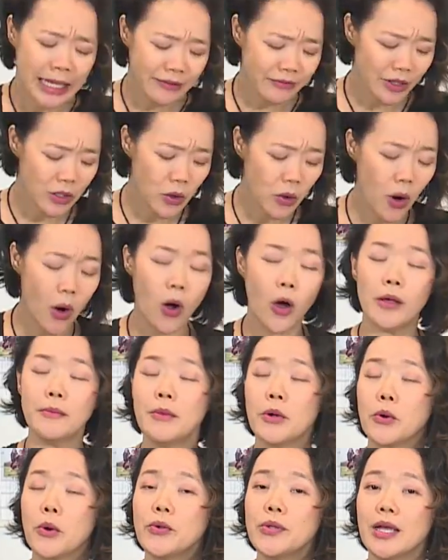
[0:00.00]
Và câu hỏi
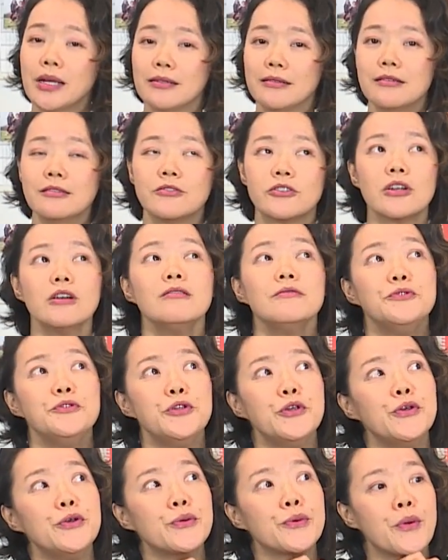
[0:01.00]
mà cô nhận được rất
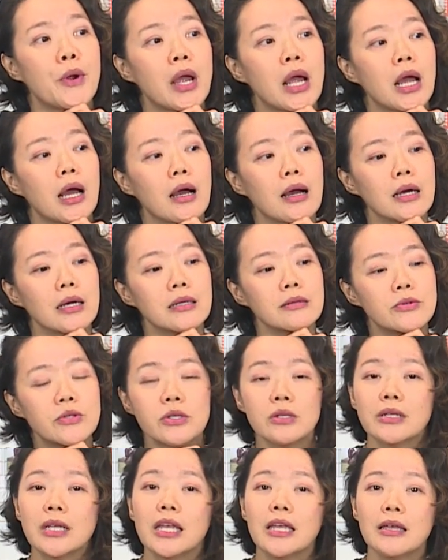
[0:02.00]
nhiều
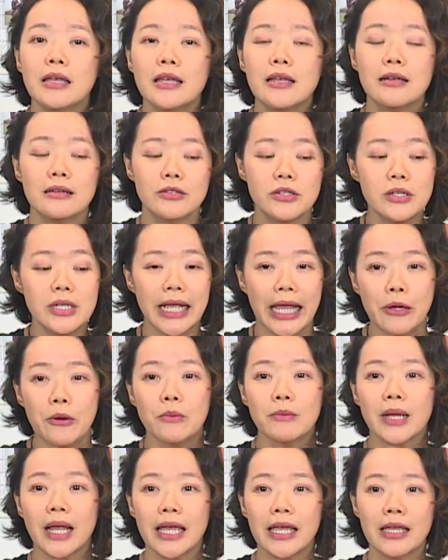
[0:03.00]
trước ngày
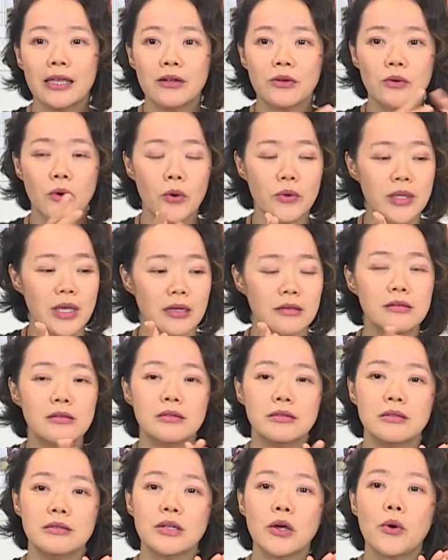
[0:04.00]
hôm nay, cô nhận
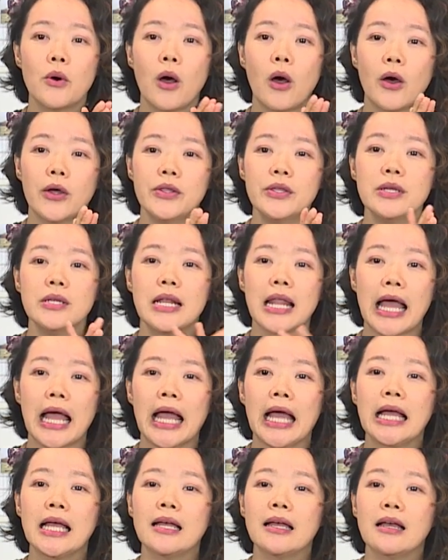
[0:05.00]
được những câu hỏi như là